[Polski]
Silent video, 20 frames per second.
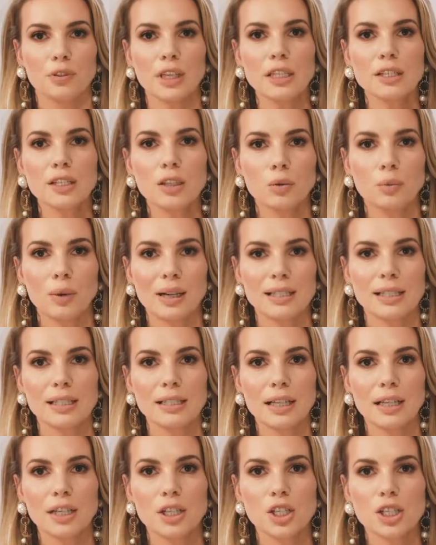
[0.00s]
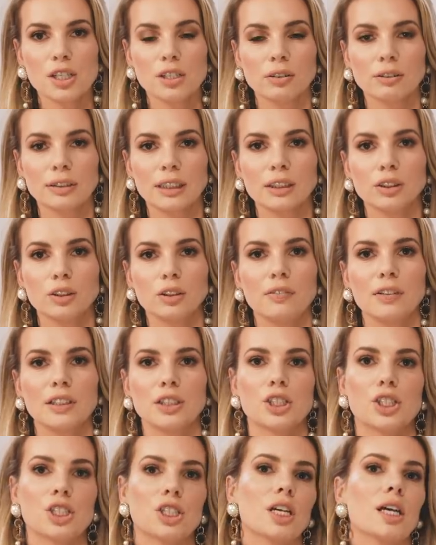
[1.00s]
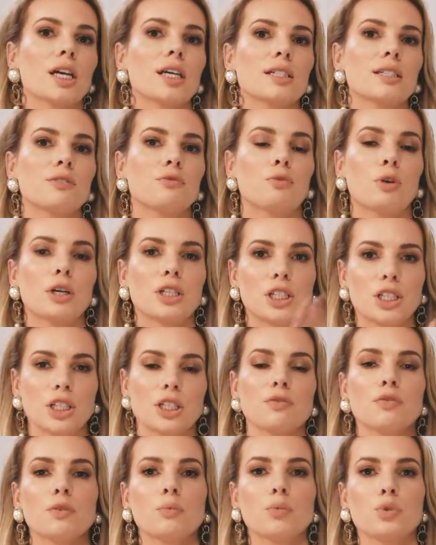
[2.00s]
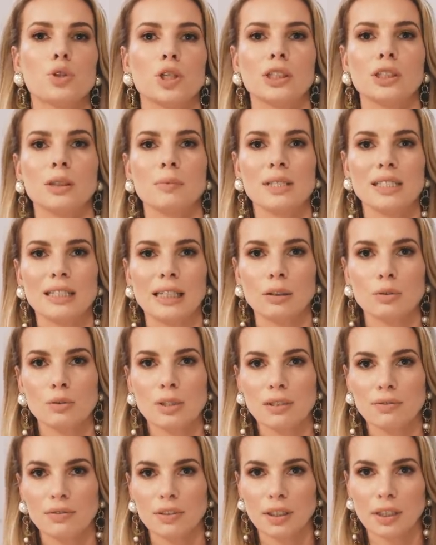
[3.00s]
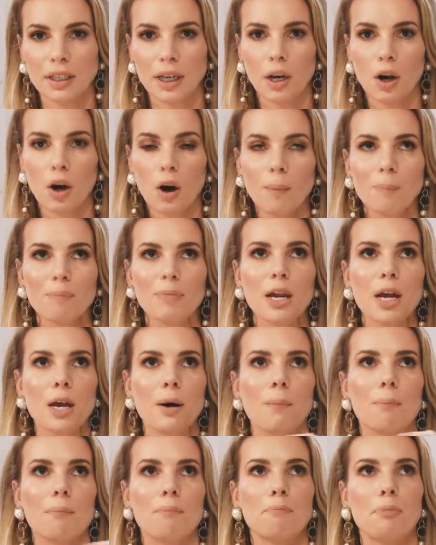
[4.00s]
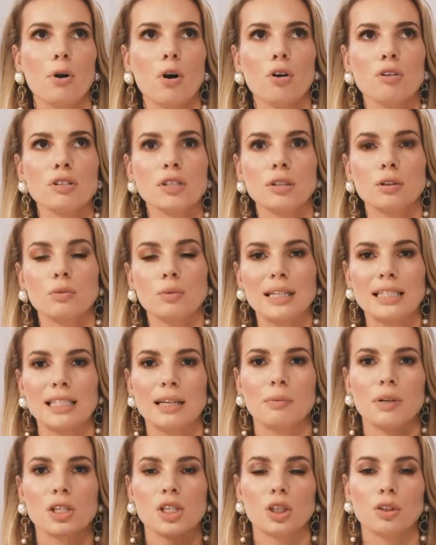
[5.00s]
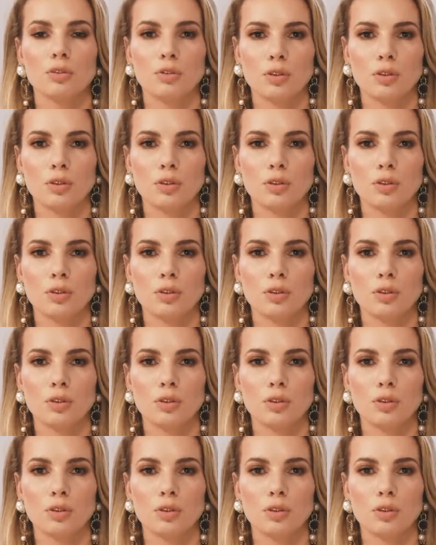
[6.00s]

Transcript: tej sytuacji należy skontaktować się z właściwym Urzędem Stanu Cywilnego, bo sytuacja ma się